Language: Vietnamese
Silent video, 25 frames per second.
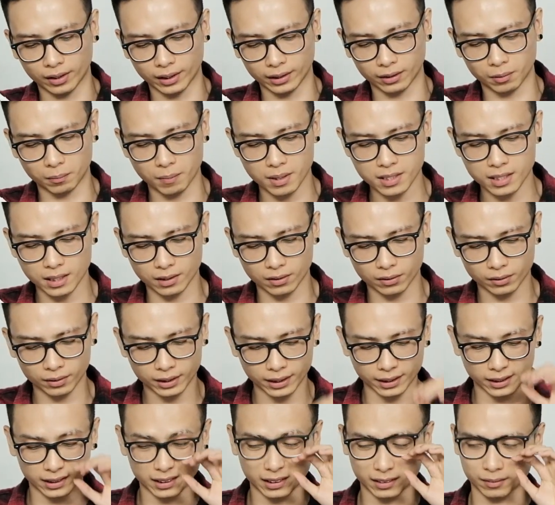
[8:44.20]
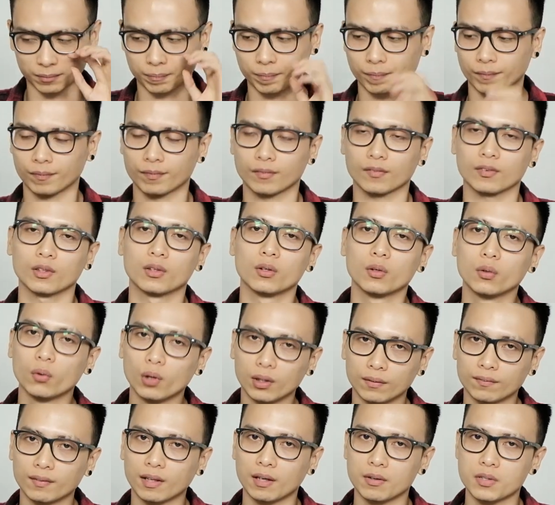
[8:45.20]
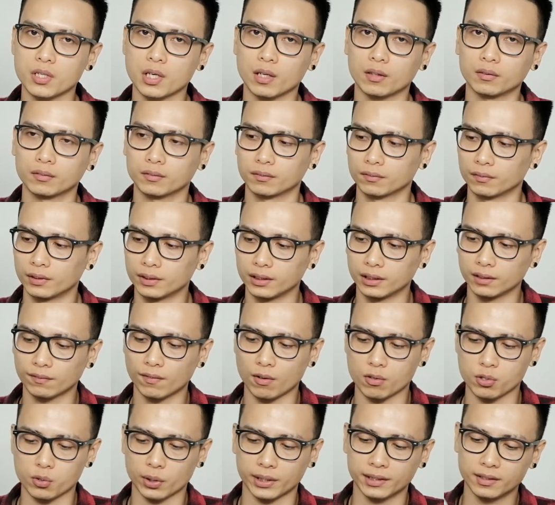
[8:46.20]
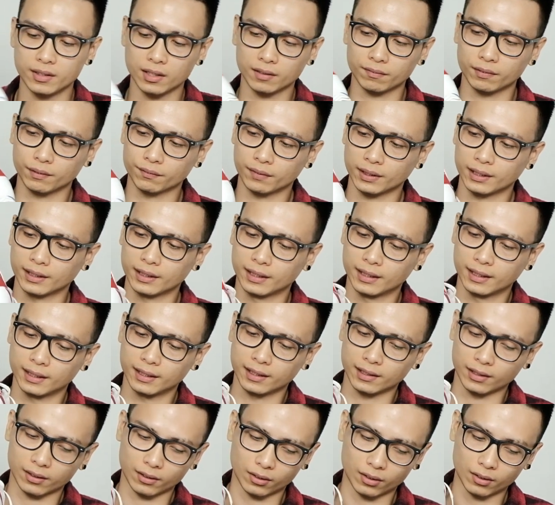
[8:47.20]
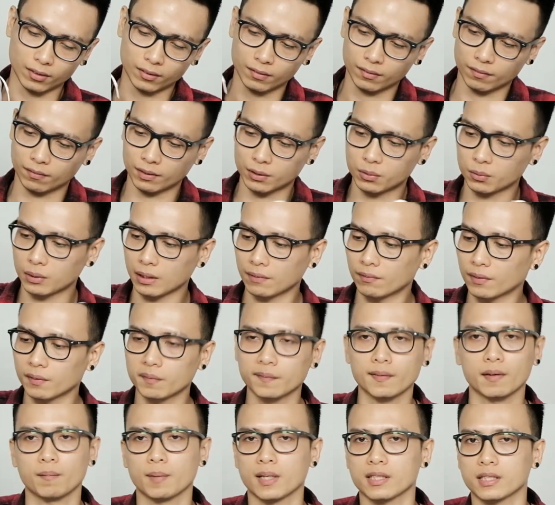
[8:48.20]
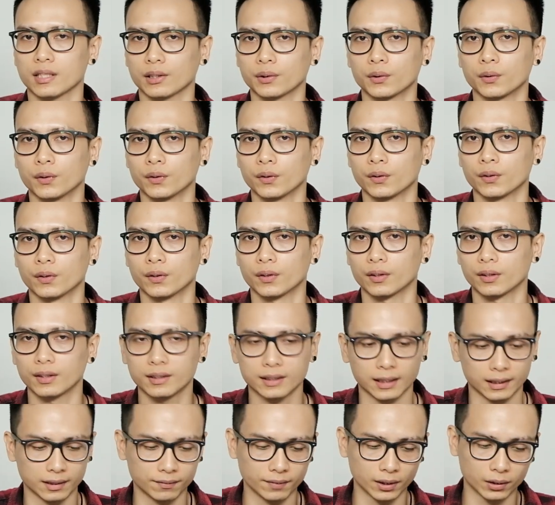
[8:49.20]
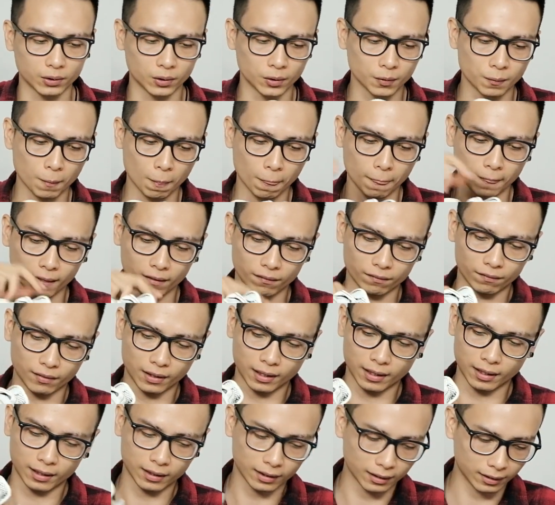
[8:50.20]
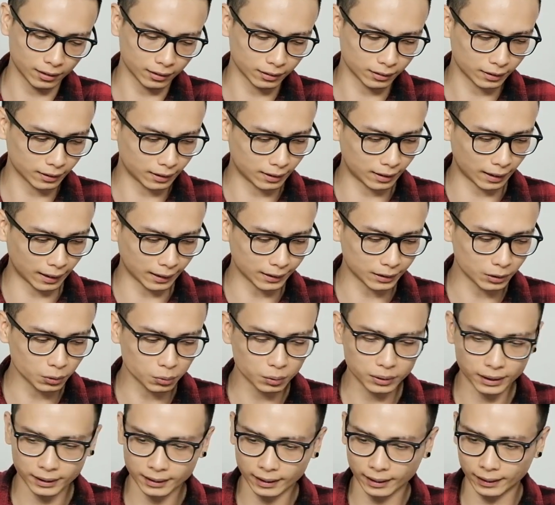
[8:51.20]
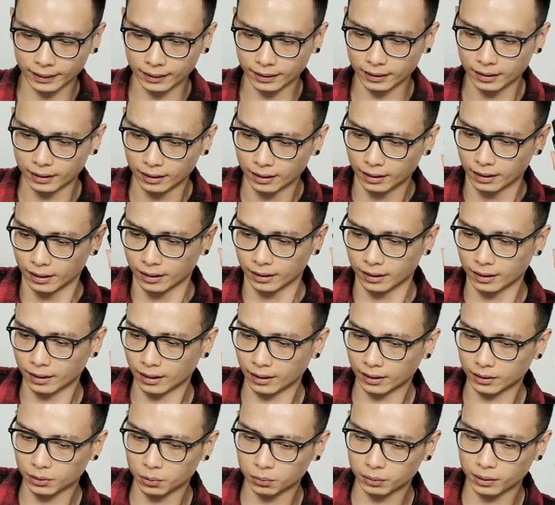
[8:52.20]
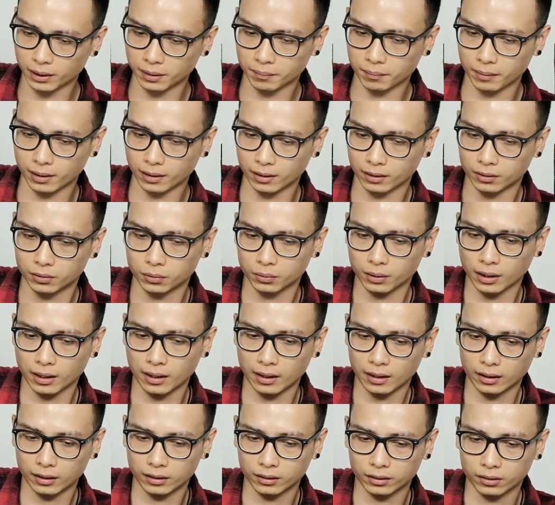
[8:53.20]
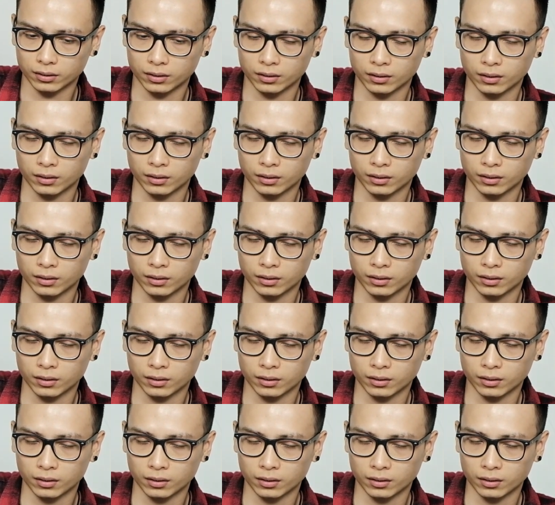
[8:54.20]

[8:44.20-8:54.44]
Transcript: hệ thống máy giặt nó có thể luồn vào trong với những vòng xoáy nước vân vân đó và chúng ta vứt được vào máy giặt thôi đơn giản như vậy thôi và cái dung dịch này ấy, thì là cái dung dịch mà chúng ta